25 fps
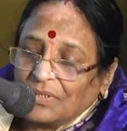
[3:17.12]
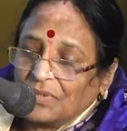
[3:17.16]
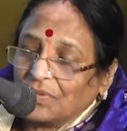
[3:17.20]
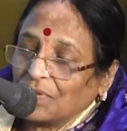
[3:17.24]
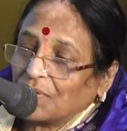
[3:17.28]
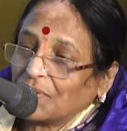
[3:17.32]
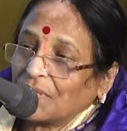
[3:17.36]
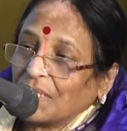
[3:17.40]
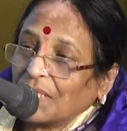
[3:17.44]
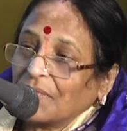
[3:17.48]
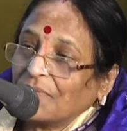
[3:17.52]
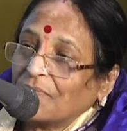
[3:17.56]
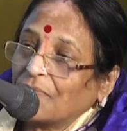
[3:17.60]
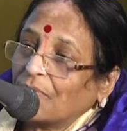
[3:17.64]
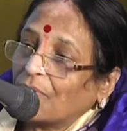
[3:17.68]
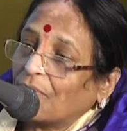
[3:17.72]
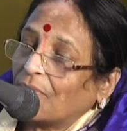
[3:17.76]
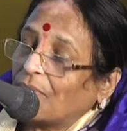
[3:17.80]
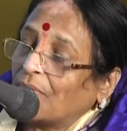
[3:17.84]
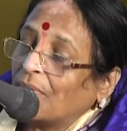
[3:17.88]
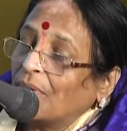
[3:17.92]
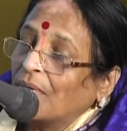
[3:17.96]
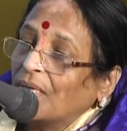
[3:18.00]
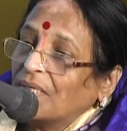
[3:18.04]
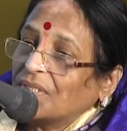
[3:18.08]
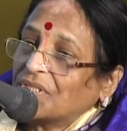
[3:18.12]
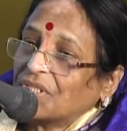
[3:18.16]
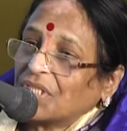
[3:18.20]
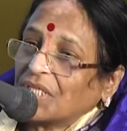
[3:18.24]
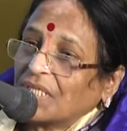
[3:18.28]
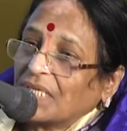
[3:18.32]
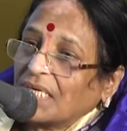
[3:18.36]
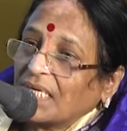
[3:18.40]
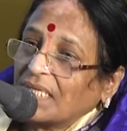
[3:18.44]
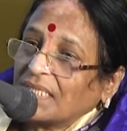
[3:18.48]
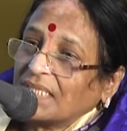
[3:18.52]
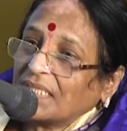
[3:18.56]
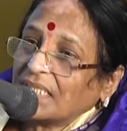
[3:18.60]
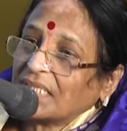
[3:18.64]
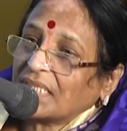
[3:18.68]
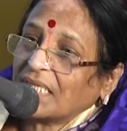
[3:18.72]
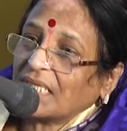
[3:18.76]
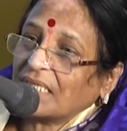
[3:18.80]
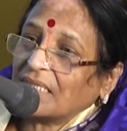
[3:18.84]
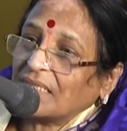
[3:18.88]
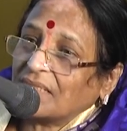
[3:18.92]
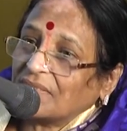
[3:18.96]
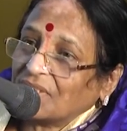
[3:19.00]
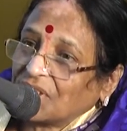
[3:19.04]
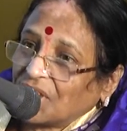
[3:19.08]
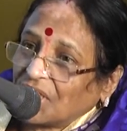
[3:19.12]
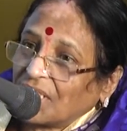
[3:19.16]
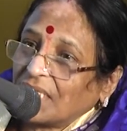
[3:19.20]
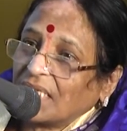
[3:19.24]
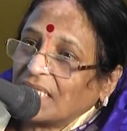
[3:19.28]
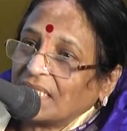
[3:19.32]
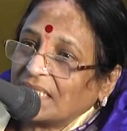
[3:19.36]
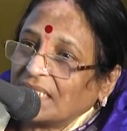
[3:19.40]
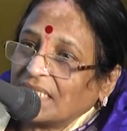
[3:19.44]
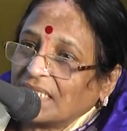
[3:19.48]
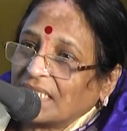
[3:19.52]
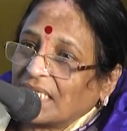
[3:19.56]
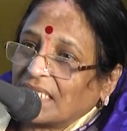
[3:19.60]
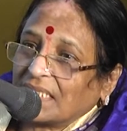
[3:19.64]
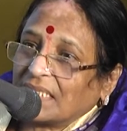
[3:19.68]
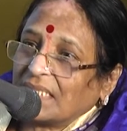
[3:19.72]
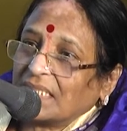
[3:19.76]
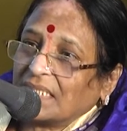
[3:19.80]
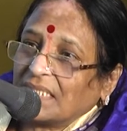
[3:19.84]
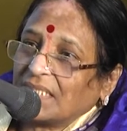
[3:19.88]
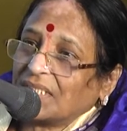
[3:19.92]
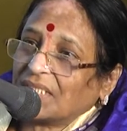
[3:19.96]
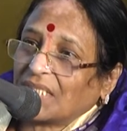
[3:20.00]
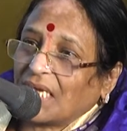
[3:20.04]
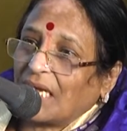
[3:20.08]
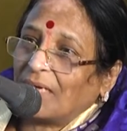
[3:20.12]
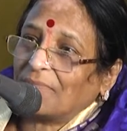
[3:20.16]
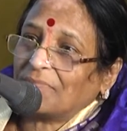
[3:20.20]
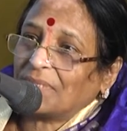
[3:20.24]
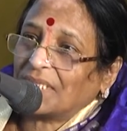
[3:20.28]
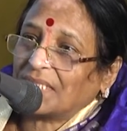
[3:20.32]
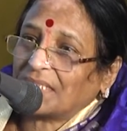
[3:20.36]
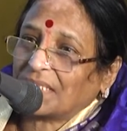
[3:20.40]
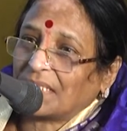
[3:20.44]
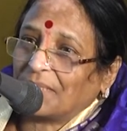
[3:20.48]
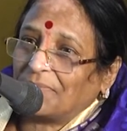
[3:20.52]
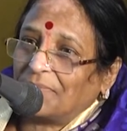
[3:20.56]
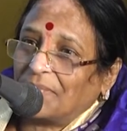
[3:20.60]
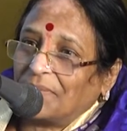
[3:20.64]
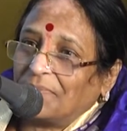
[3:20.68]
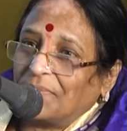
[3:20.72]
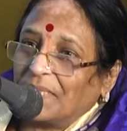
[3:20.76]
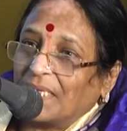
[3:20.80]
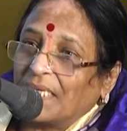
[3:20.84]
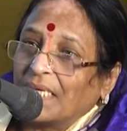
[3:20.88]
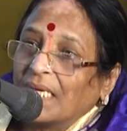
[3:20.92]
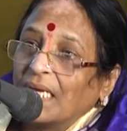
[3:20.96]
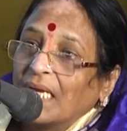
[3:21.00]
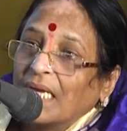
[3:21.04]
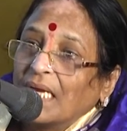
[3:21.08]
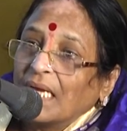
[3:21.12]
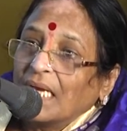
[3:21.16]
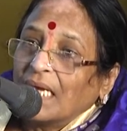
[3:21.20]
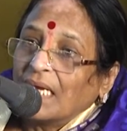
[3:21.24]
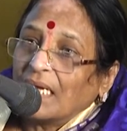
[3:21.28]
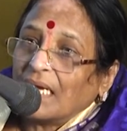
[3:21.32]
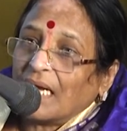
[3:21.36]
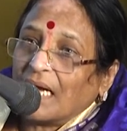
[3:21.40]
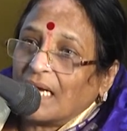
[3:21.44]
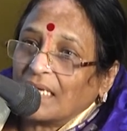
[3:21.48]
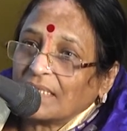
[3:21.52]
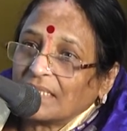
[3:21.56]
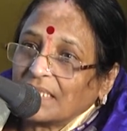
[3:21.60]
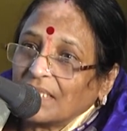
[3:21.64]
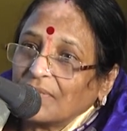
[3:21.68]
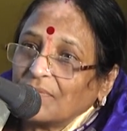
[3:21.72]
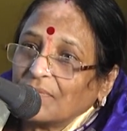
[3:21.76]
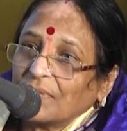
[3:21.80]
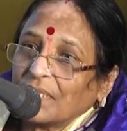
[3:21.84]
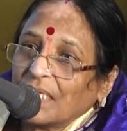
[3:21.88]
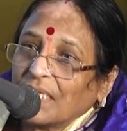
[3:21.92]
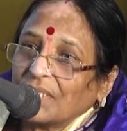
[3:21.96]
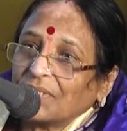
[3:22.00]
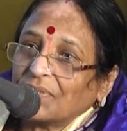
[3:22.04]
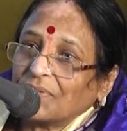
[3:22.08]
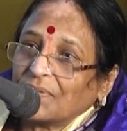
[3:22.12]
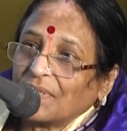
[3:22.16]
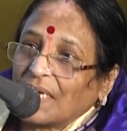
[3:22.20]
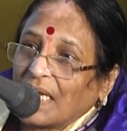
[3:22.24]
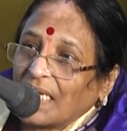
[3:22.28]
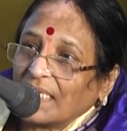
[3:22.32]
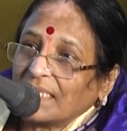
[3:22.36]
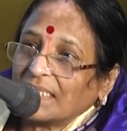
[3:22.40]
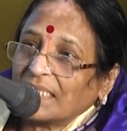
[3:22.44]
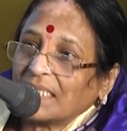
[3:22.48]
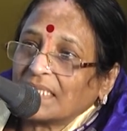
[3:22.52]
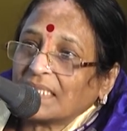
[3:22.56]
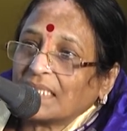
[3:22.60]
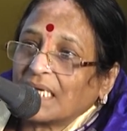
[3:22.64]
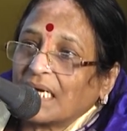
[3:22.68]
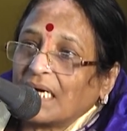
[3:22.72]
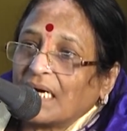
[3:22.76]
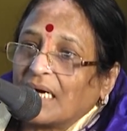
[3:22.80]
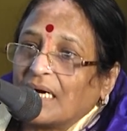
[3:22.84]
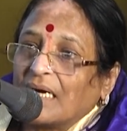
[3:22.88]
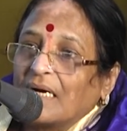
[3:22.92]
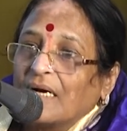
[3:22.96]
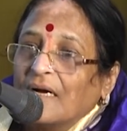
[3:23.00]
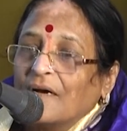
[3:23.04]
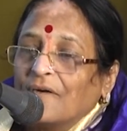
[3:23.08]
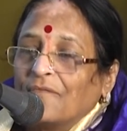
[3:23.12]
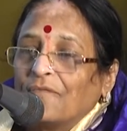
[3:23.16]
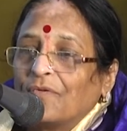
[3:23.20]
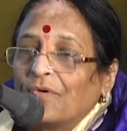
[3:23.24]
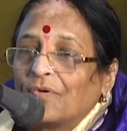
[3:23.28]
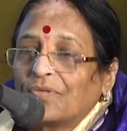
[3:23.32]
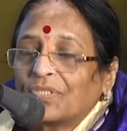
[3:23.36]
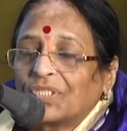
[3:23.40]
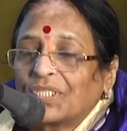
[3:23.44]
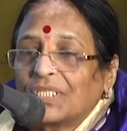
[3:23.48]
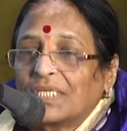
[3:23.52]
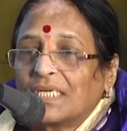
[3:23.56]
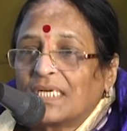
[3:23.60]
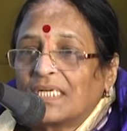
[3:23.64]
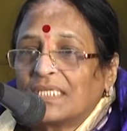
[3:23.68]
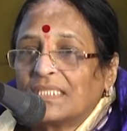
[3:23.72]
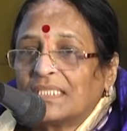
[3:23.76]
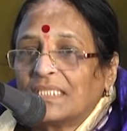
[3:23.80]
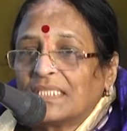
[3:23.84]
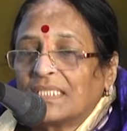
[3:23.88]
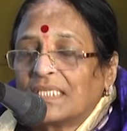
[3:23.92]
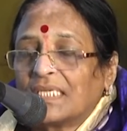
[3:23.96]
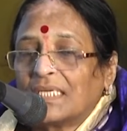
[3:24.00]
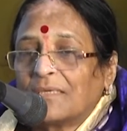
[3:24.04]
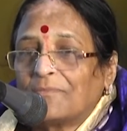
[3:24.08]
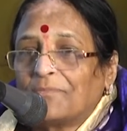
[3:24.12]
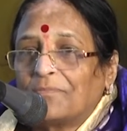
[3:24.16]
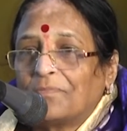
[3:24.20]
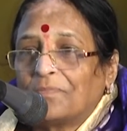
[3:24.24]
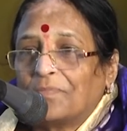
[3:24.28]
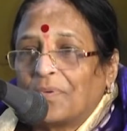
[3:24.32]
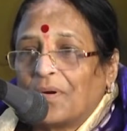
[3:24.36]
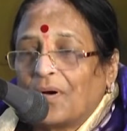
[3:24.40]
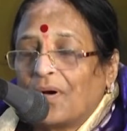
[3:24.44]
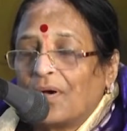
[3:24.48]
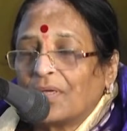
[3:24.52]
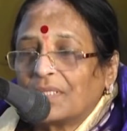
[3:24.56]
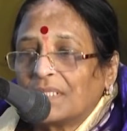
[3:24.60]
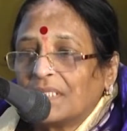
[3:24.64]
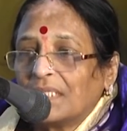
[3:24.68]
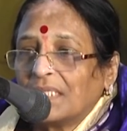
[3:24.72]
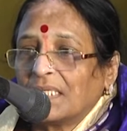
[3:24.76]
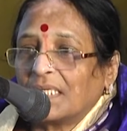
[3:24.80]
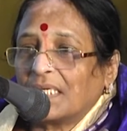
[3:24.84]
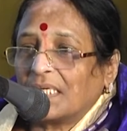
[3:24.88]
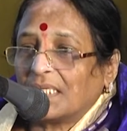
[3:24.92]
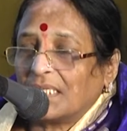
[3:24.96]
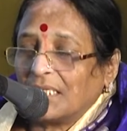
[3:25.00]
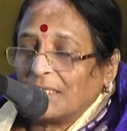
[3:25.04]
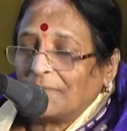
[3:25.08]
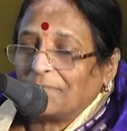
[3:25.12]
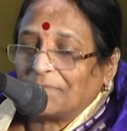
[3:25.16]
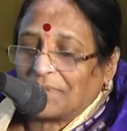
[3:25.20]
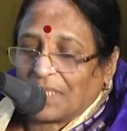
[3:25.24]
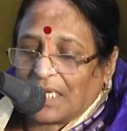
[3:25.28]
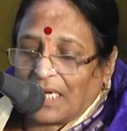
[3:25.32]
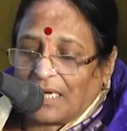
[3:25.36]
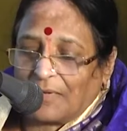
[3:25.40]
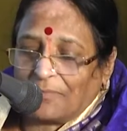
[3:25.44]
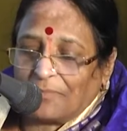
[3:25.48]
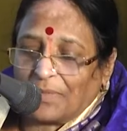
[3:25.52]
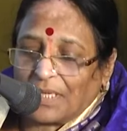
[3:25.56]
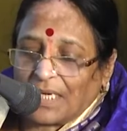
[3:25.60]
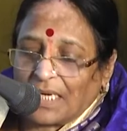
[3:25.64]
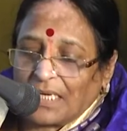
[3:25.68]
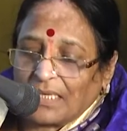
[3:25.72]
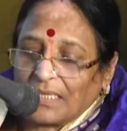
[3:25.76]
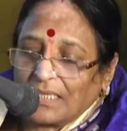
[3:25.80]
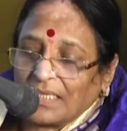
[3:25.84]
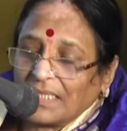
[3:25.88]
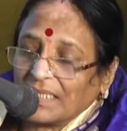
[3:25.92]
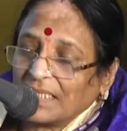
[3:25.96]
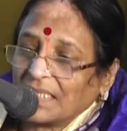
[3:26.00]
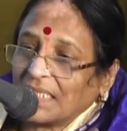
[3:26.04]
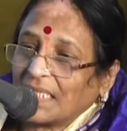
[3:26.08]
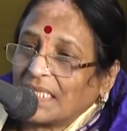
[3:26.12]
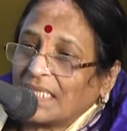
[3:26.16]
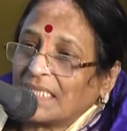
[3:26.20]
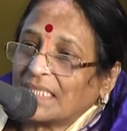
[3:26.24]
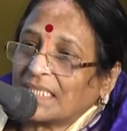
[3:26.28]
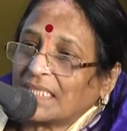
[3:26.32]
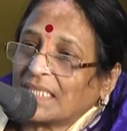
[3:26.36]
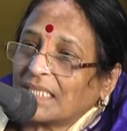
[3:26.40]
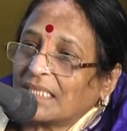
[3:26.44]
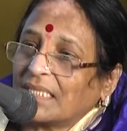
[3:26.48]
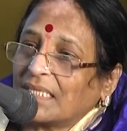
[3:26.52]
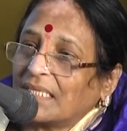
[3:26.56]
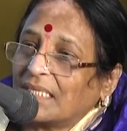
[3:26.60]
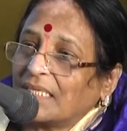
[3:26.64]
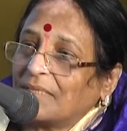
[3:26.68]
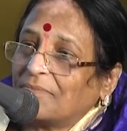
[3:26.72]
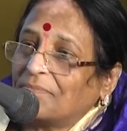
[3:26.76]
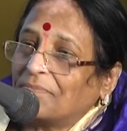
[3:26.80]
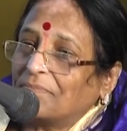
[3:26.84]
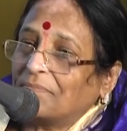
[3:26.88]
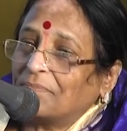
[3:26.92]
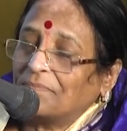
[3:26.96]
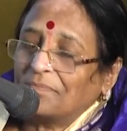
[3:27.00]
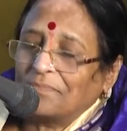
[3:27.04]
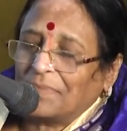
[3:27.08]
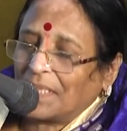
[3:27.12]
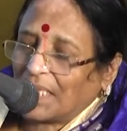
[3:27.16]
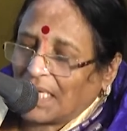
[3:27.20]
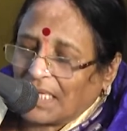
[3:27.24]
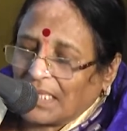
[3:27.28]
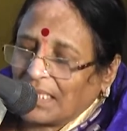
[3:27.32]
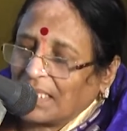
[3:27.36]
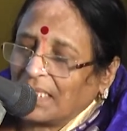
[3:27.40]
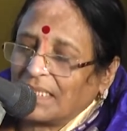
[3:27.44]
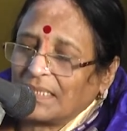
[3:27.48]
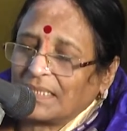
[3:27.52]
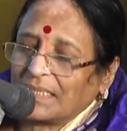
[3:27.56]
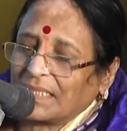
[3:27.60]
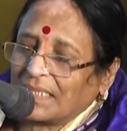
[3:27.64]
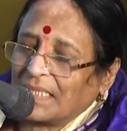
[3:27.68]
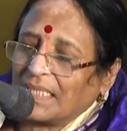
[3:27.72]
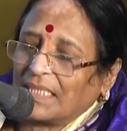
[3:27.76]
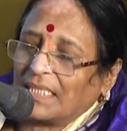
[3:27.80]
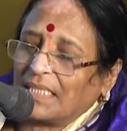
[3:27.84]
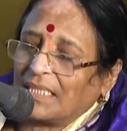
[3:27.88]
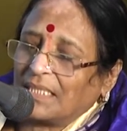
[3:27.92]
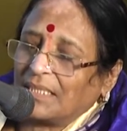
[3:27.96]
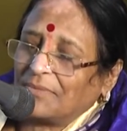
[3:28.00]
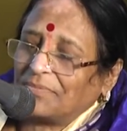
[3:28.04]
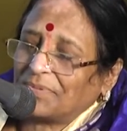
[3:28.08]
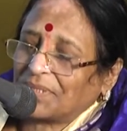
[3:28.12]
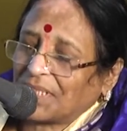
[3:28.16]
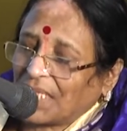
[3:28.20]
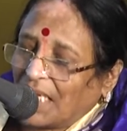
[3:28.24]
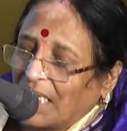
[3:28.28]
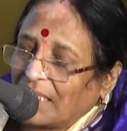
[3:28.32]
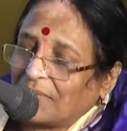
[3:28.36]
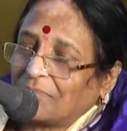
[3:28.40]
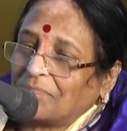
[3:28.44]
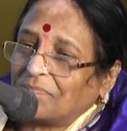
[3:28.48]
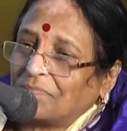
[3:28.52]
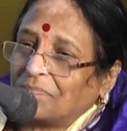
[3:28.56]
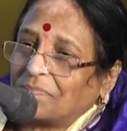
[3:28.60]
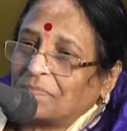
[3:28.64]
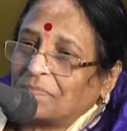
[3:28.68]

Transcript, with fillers: जो थी वो शिखर जी के शिखर जी जाती थी शाम के समय में अतः उनका जो राज्य था वो शिखर जी के बहुत ही करीब था बराकर ज़िले से करीब बराकर से करीब सात